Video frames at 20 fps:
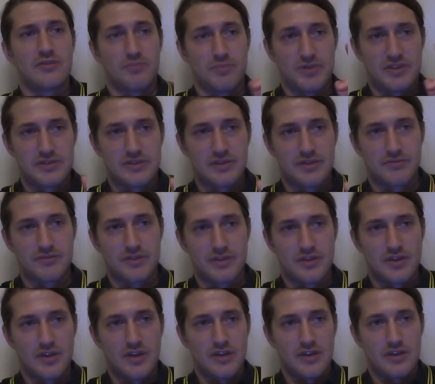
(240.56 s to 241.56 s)

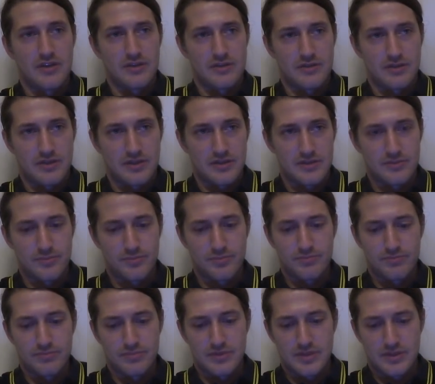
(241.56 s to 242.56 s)
Представьте, раз
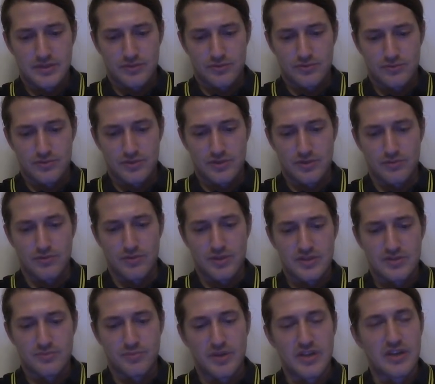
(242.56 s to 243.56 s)
да что ж такое,
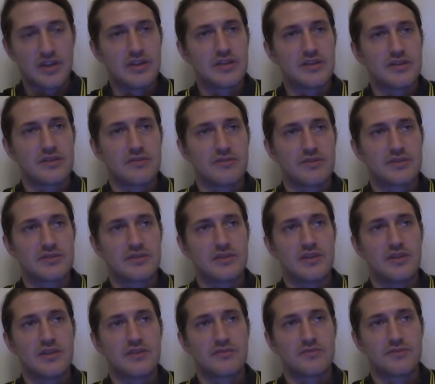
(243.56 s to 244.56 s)
раз поколение
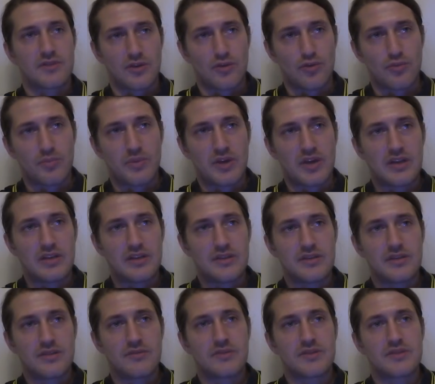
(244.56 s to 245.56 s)
20 лет, второе
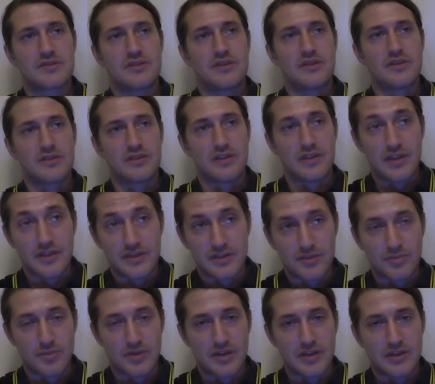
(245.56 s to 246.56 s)
поколение 20 лет,
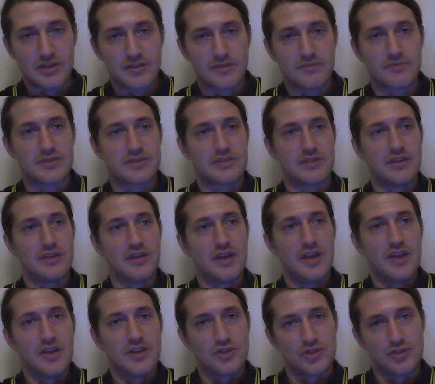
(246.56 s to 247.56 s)
третье поколение 20 лет,
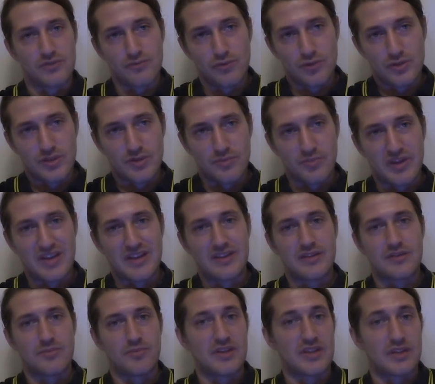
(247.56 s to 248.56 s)
четвертое
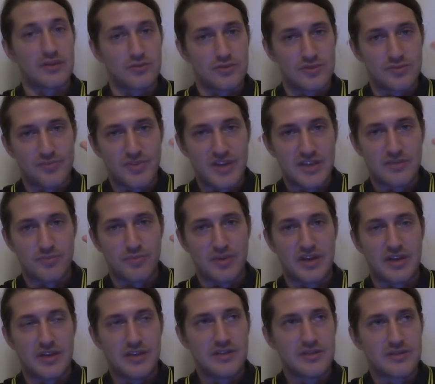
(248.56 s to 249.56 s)
поколение, пятое, то есть пять
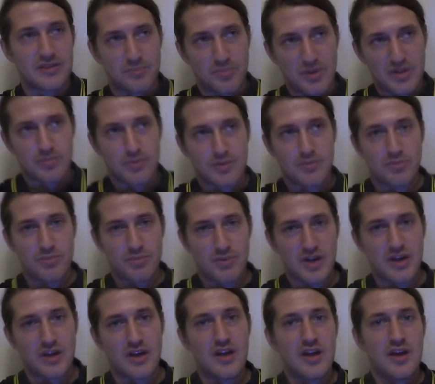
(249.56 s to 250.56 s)
поколений, это пра -пра
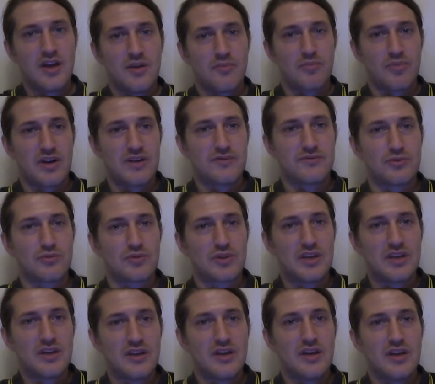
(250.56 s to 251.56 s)
-пра
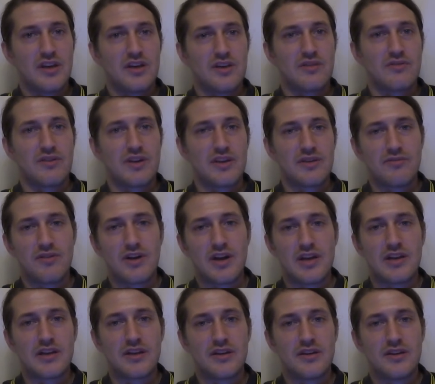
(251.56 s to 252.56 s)
правнуки
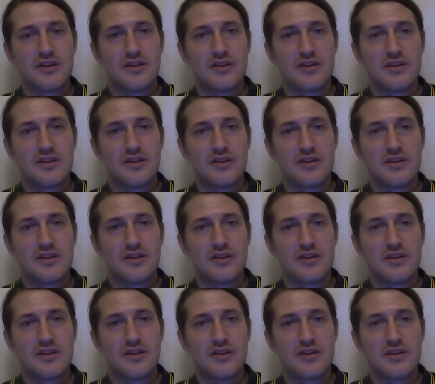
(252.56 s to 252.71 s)
воевали